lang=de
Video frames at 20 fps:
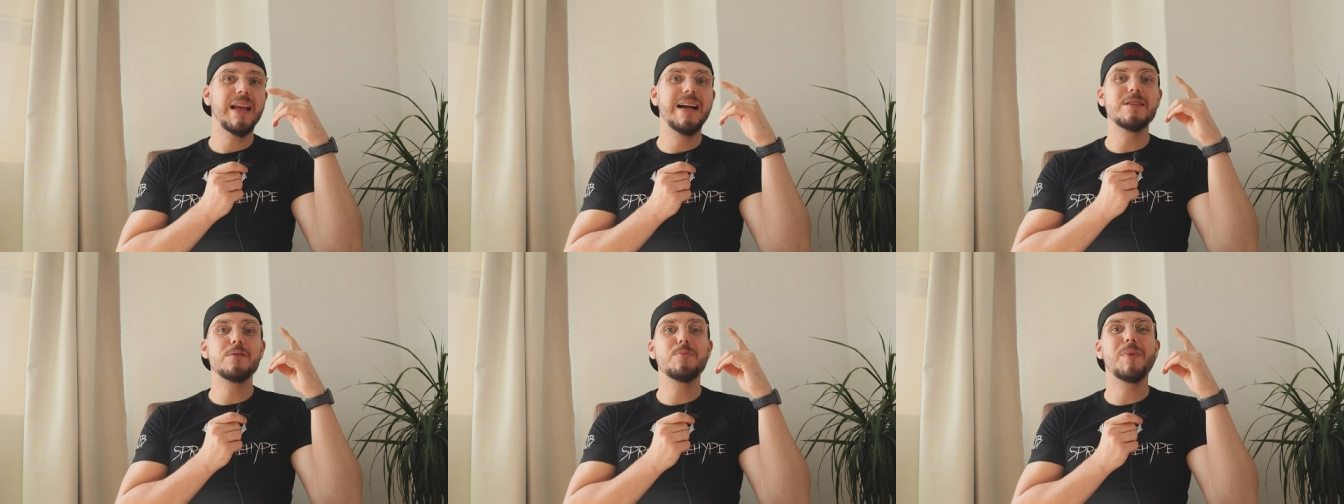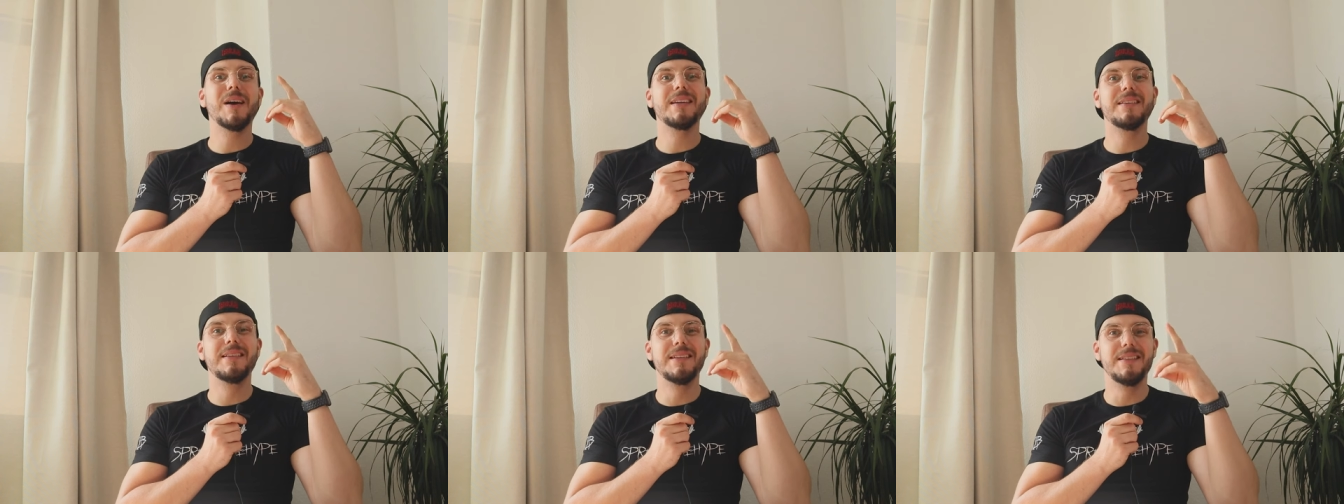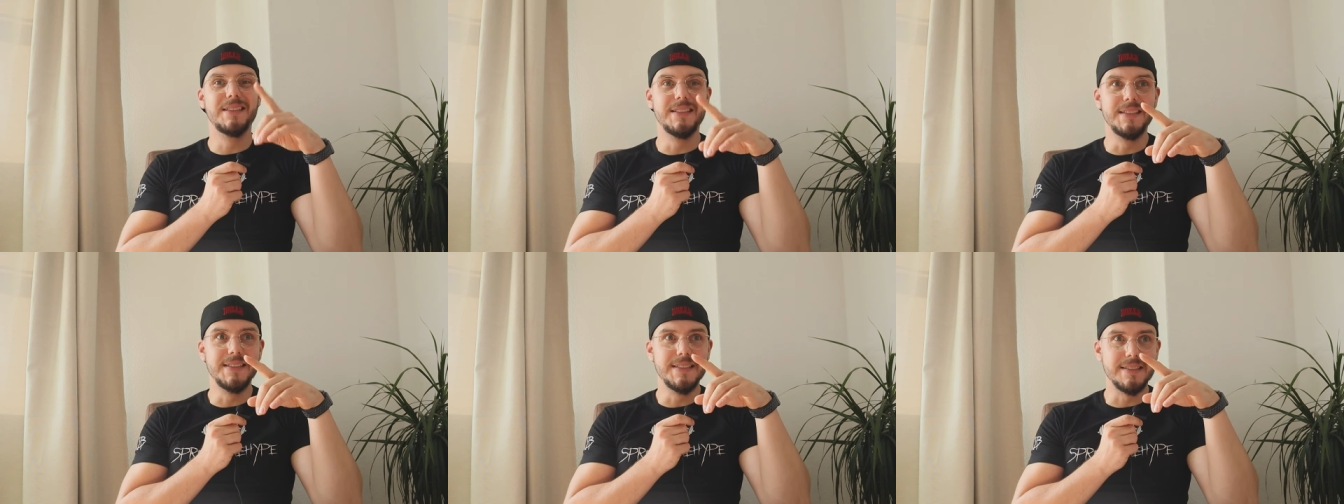Also mache ich
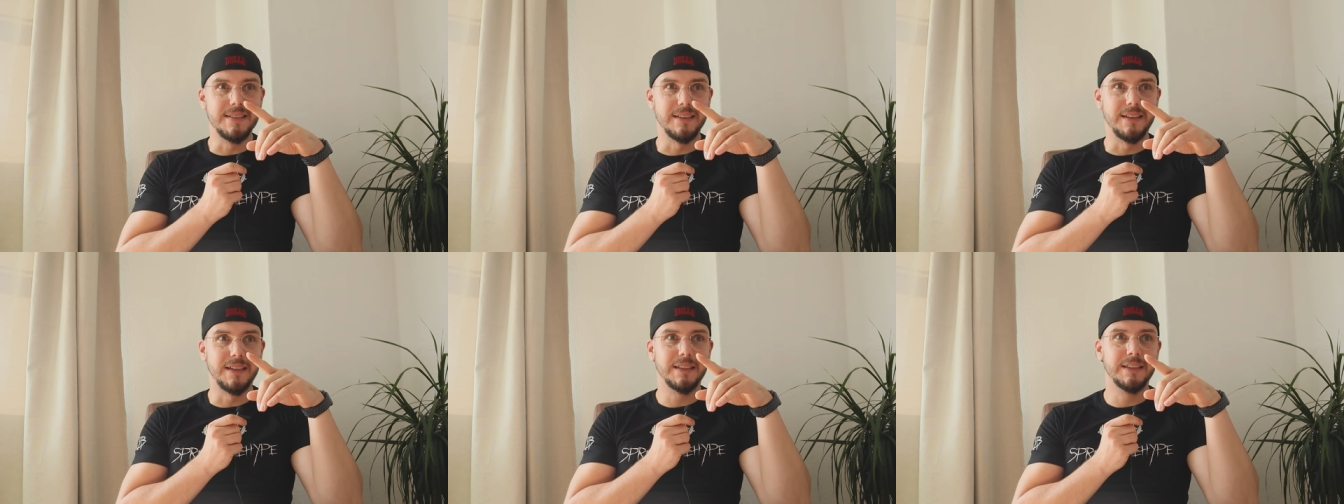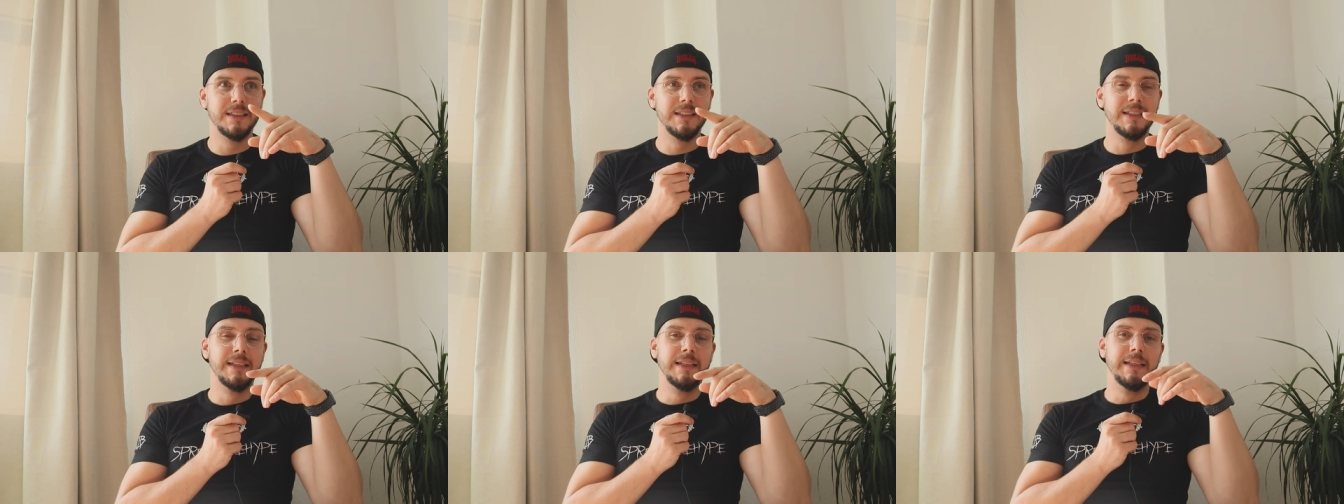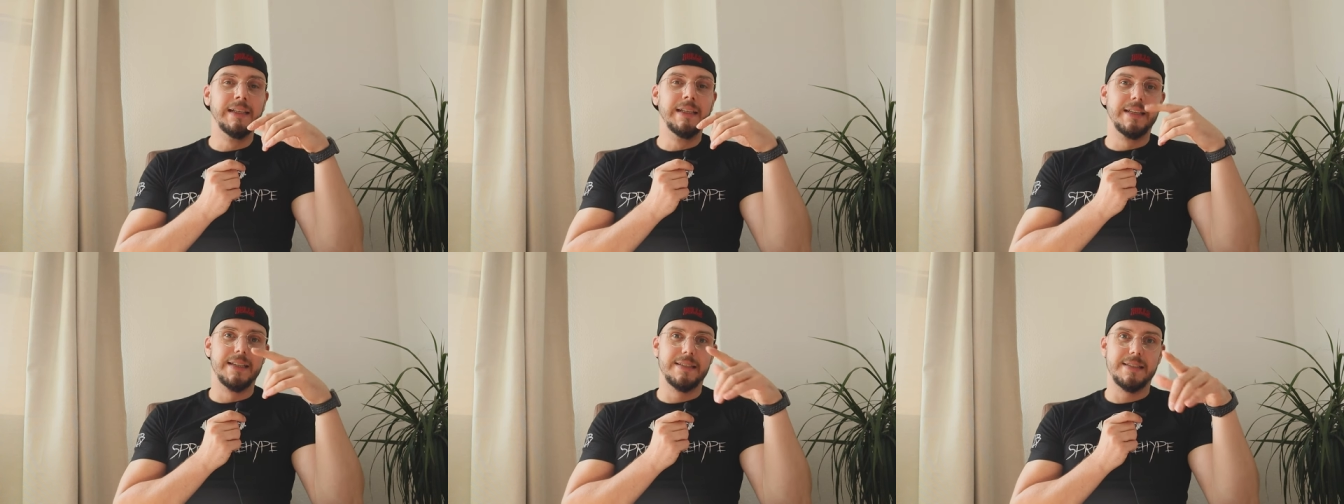den Dienstag.
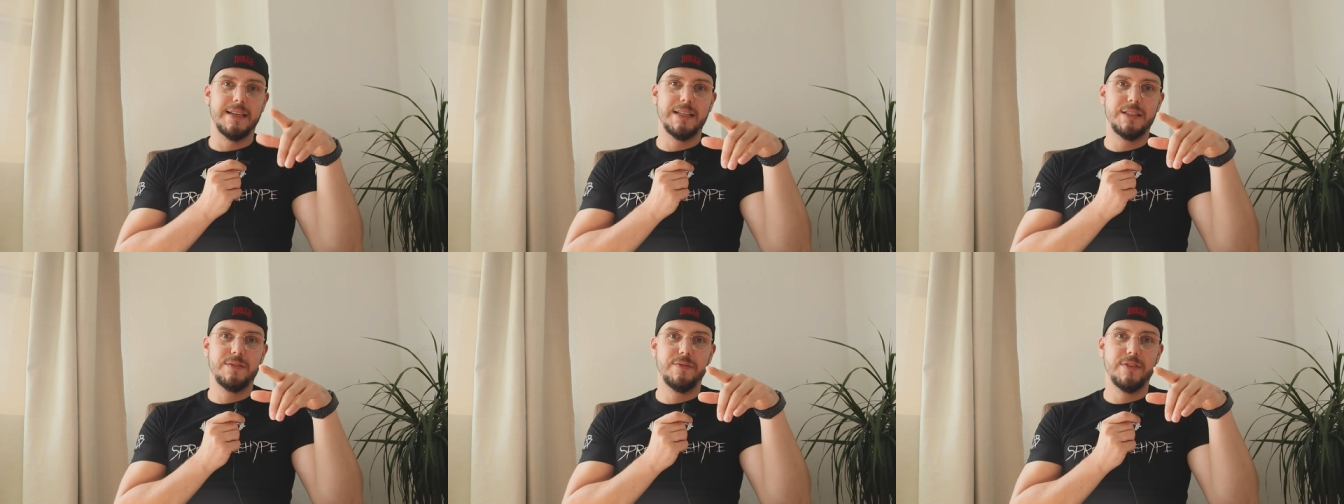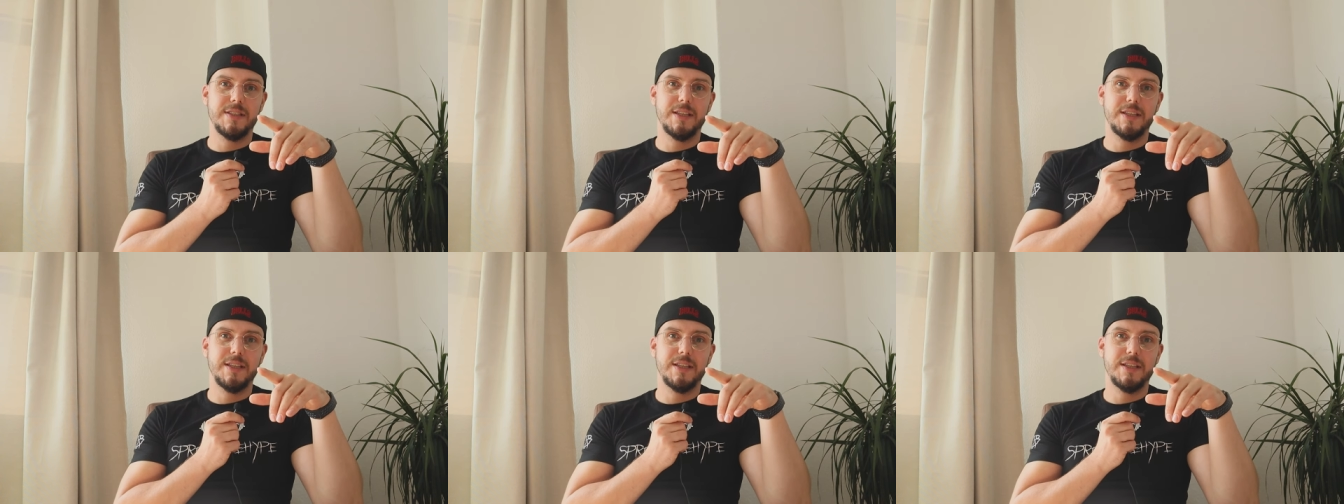Das heißt,